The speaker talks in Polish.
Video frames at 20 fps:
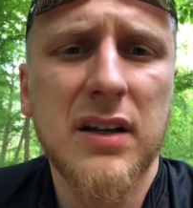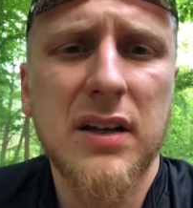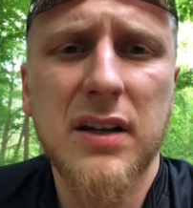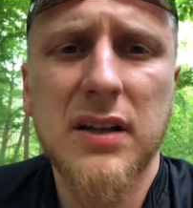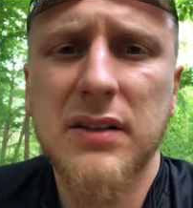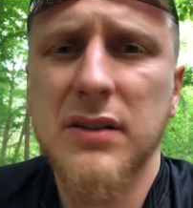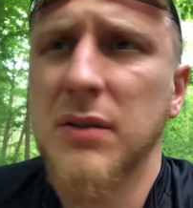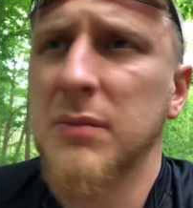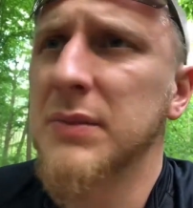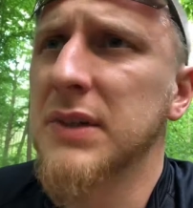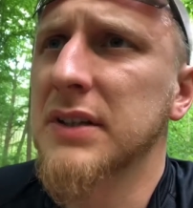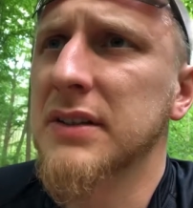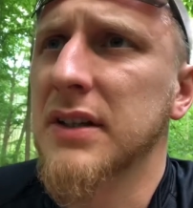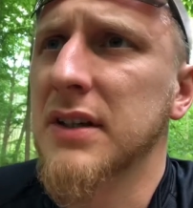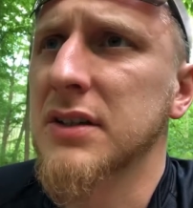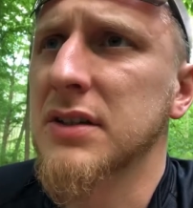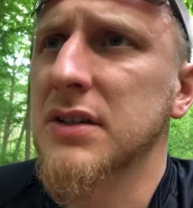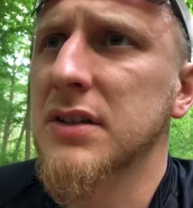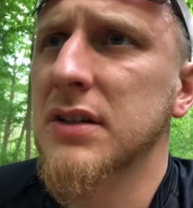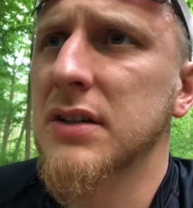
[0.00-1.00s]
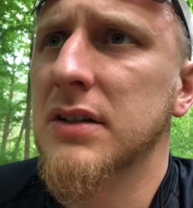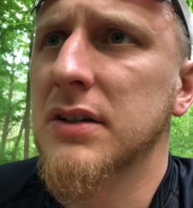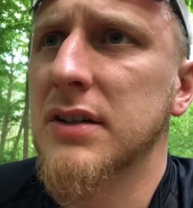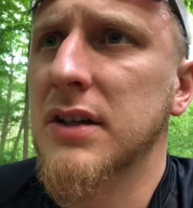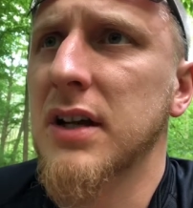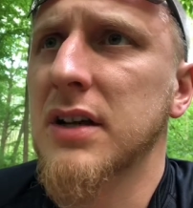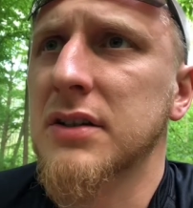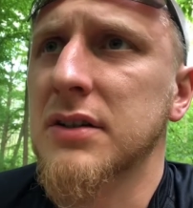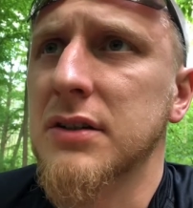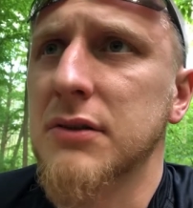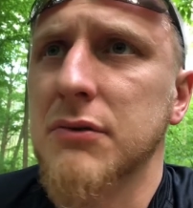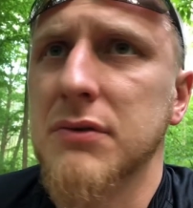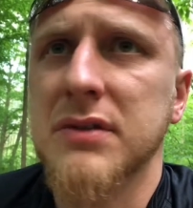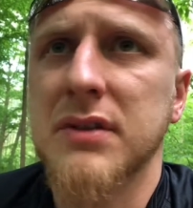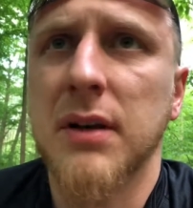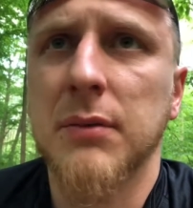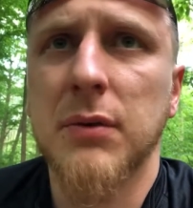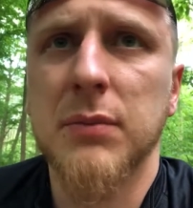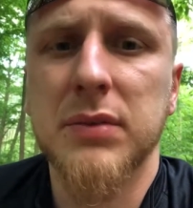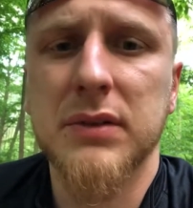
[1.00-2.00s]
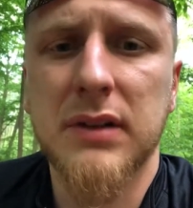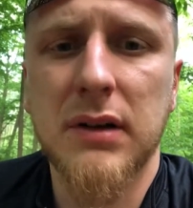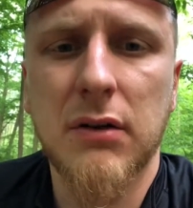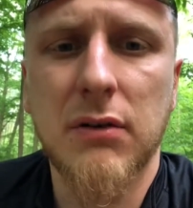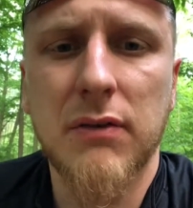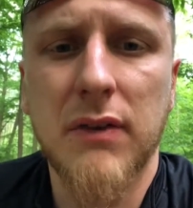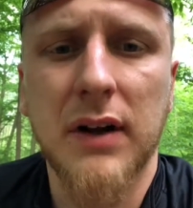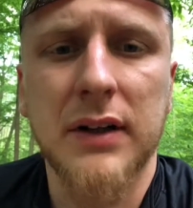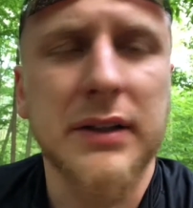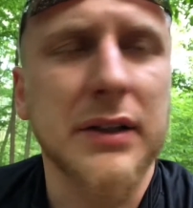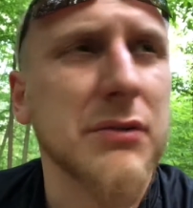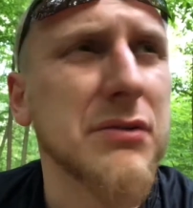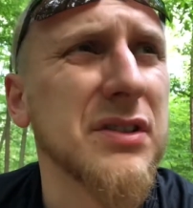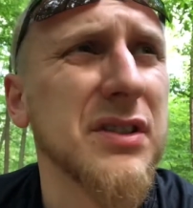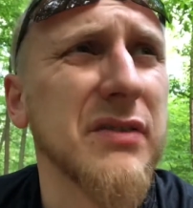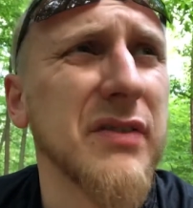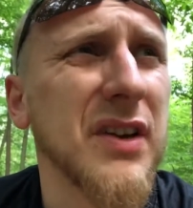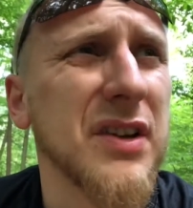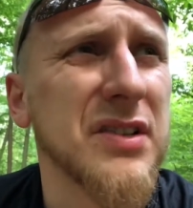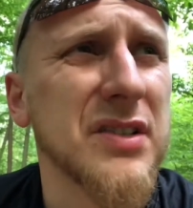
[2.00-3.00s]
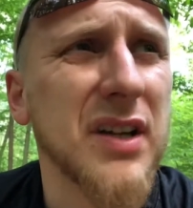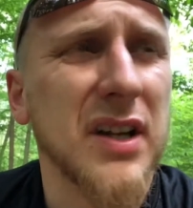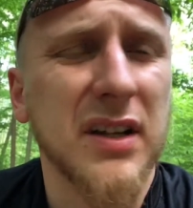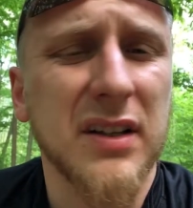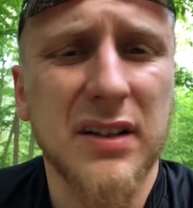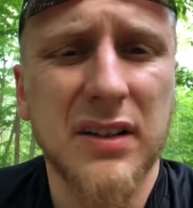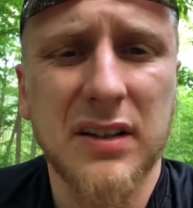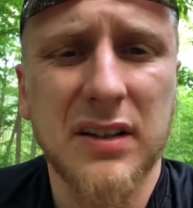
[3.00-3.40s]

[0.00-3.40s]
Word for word: I to mnie też cieszy, już samo pedałowanie, już nieważne